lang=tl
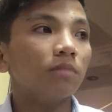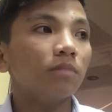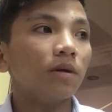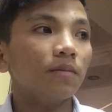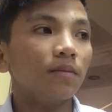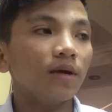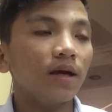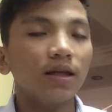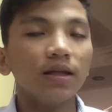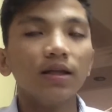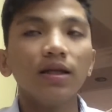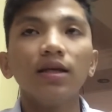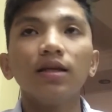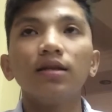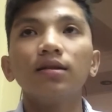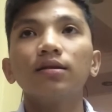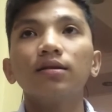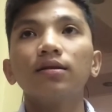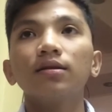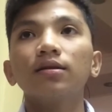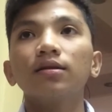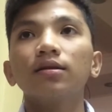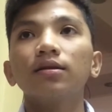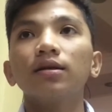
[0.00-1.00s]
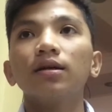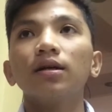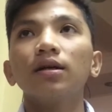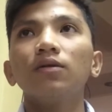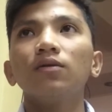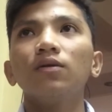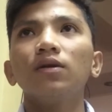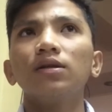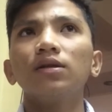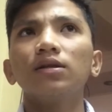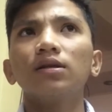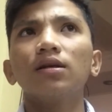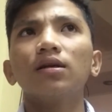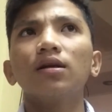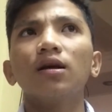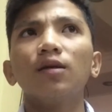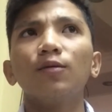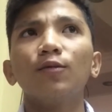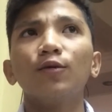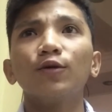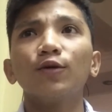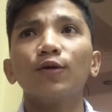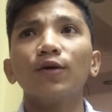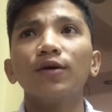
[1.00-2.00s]
Ma'am Edith, tsaka yung isa,
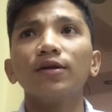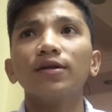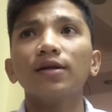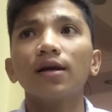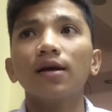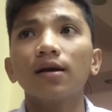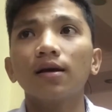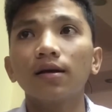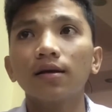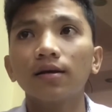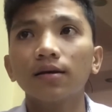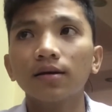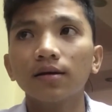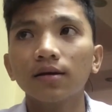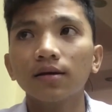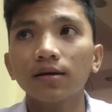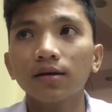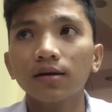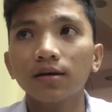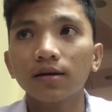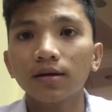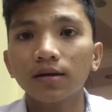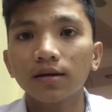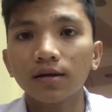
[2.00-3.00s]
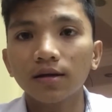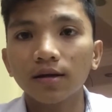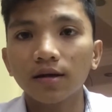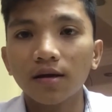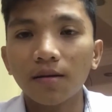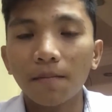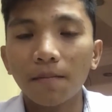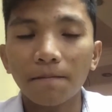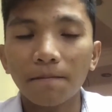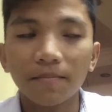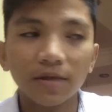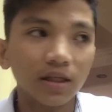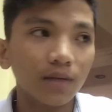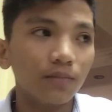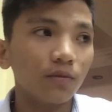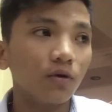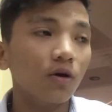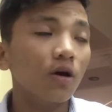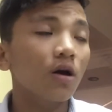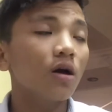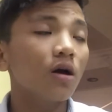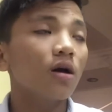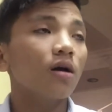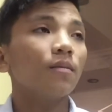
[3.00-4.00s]
nakalimutan ko isa. Basta
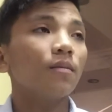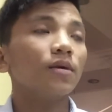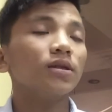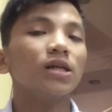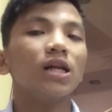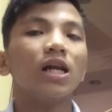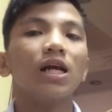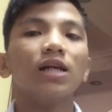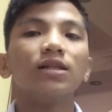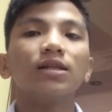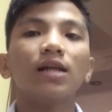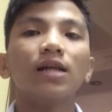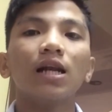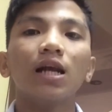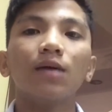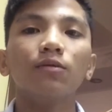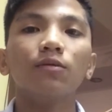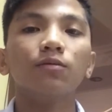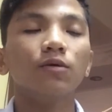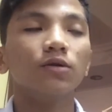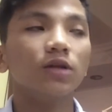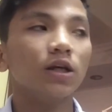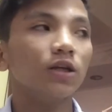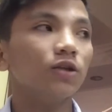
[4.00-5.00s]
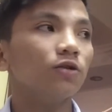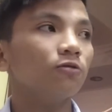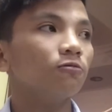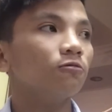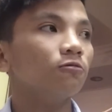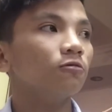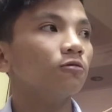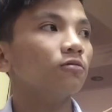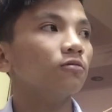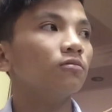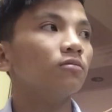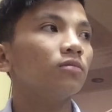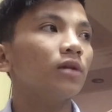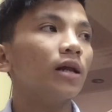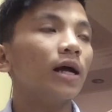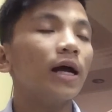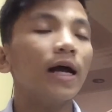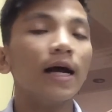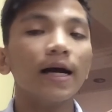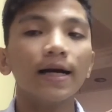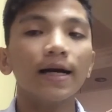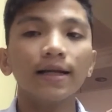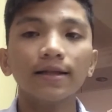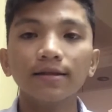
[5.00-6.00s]
po. Sal salamat po sa inyong
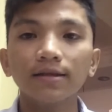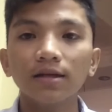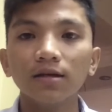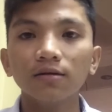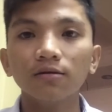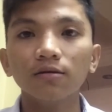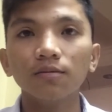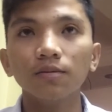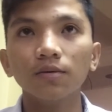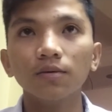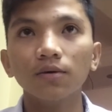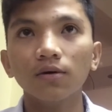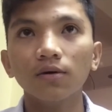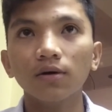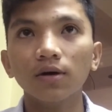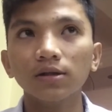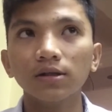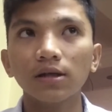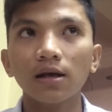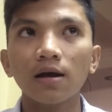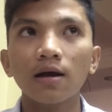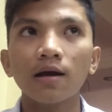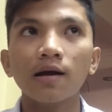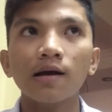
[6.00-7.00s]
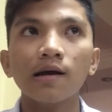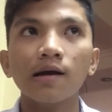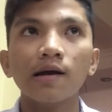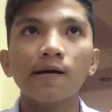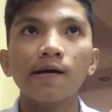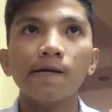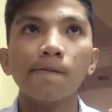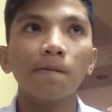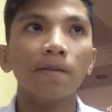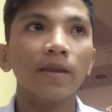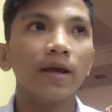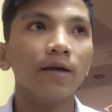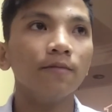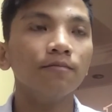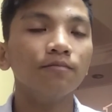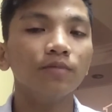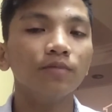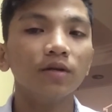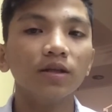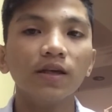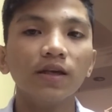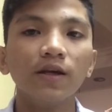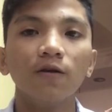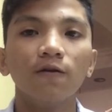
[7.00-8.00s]
lahat dito po sa
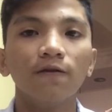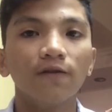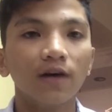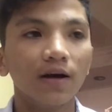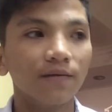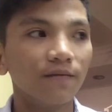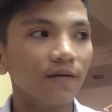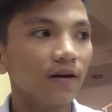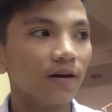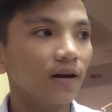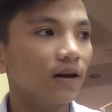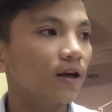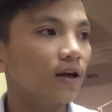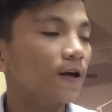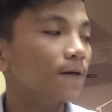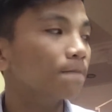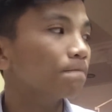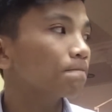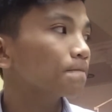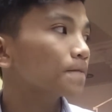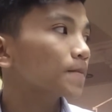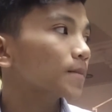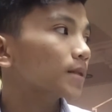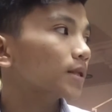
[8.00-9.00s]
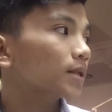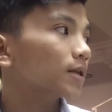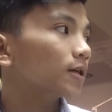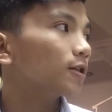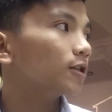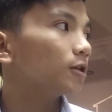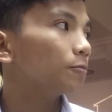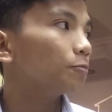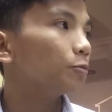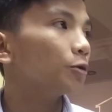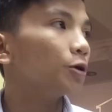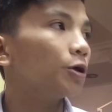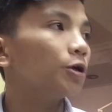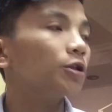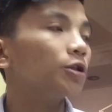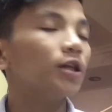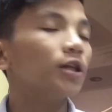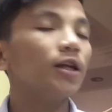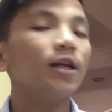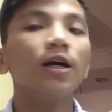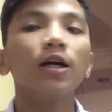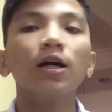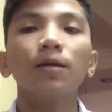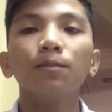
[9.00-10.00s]
MPDO family. Kasi po,
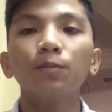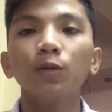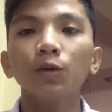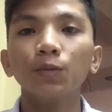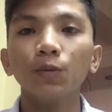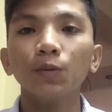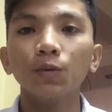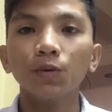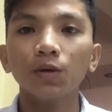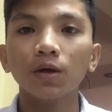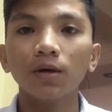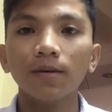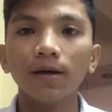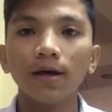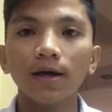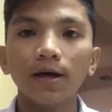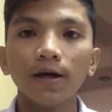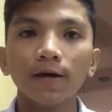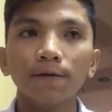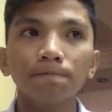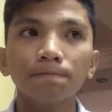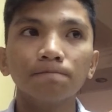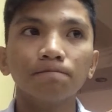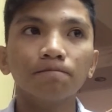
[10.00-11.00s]
tinanggap niyo po kami.